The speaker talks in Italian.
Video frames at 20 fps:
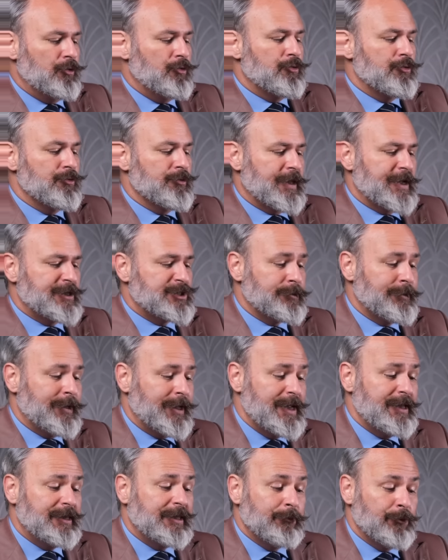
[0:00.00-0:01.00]
un contesto
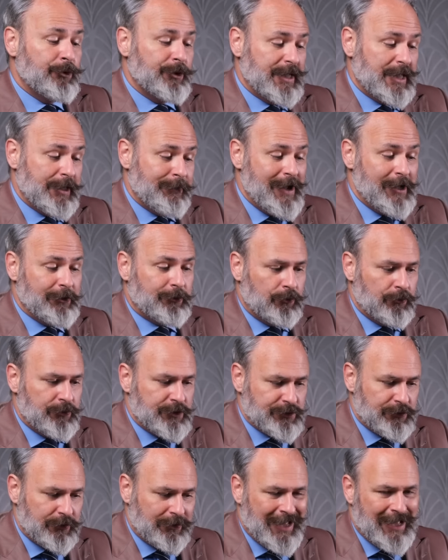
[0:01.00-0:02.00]
marittimo richiamato non
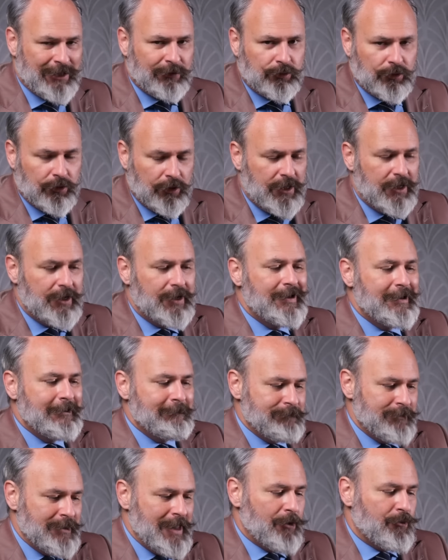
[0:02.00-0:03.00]
soltanto
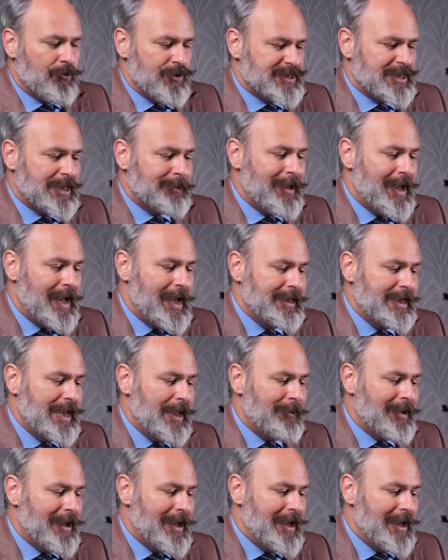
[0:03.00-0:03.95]
da questa maglia, ma